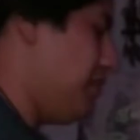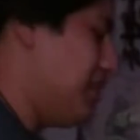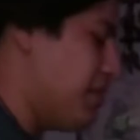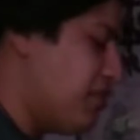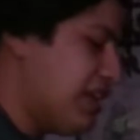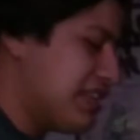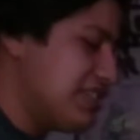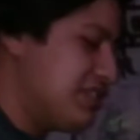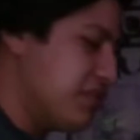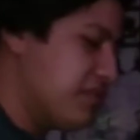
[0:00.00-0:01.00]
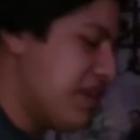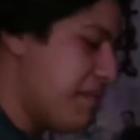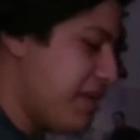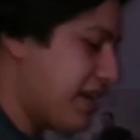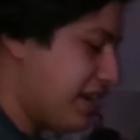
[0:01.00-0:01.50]
eh, me llamó la atención
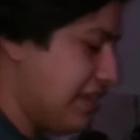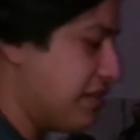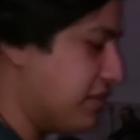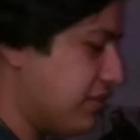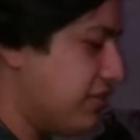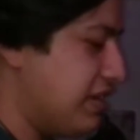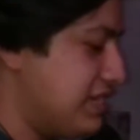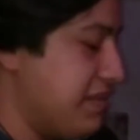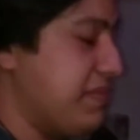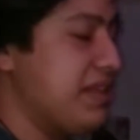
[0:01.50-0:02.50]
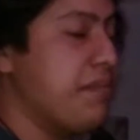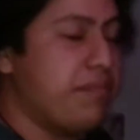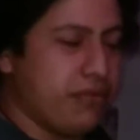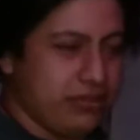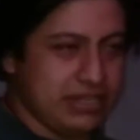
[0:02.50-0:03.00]
una marca de condones
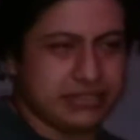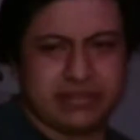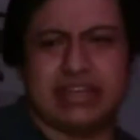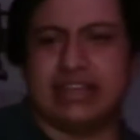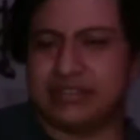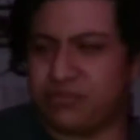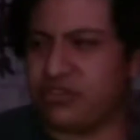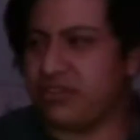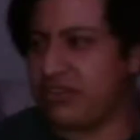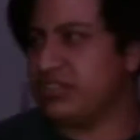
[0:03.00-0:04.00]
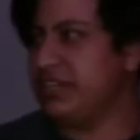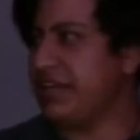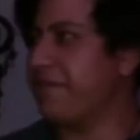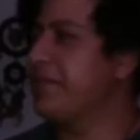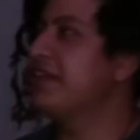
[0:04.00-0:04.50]
llamada Prudence, que es muy
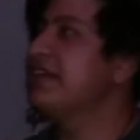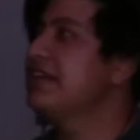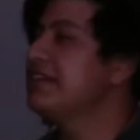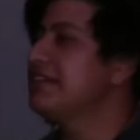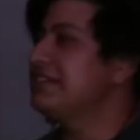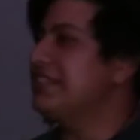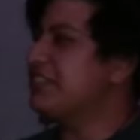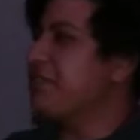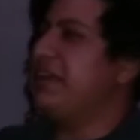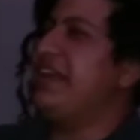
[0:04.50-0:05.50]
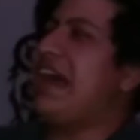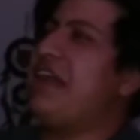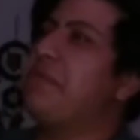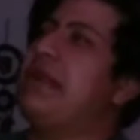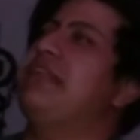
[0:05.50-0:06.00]
conocida. Sí se
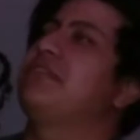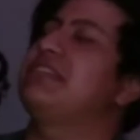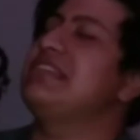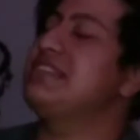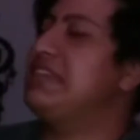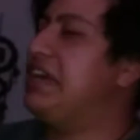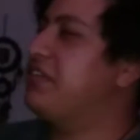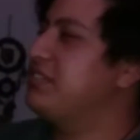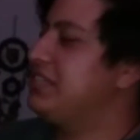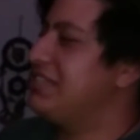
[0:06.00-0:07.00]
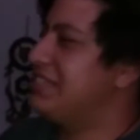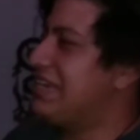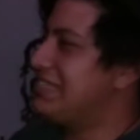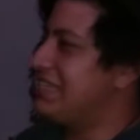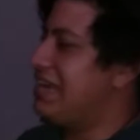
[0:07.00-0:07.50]
viral una noticia, no sé si
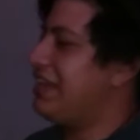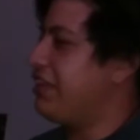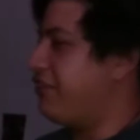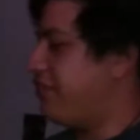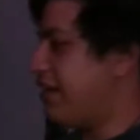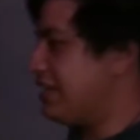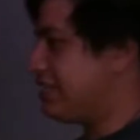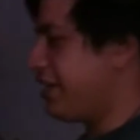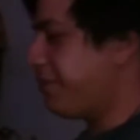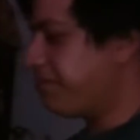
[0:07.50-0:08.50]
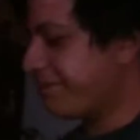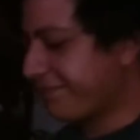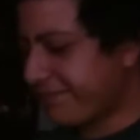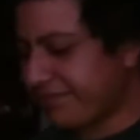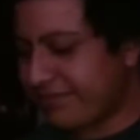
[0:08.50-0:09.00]
sea cierta o falsa,
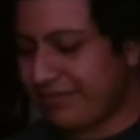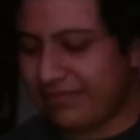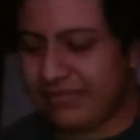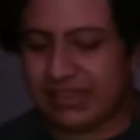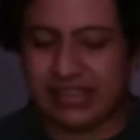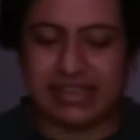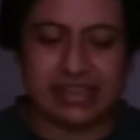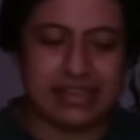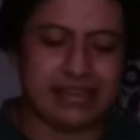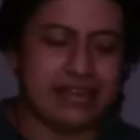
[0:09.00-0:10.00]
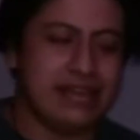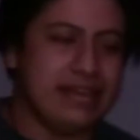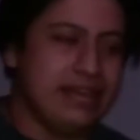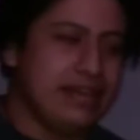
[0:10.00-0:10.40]
eh,